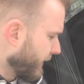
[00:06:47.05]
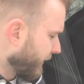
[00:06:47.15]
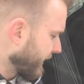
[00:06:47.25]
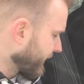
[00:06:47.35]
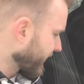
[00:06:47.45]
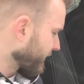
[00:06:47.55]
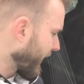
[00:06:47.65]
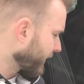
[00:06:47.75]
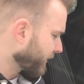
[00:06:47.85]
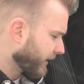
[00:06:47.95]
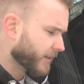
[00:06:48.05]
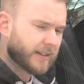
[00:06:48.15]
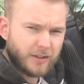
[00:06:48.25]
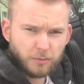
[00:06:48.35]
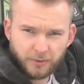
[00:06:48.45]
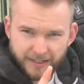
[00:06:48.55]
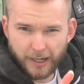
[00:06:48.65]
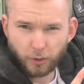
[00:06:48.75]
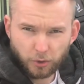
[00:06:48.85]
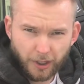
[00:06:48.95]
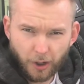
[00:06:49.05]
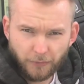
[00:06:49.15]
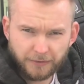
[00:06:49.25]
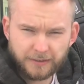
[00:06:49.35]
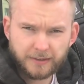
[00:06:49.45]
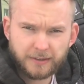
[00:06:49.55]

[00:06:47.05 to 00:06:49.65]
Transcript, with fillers: Wenn ich den jetzt mal anmache, dazu muss das Auto laufen.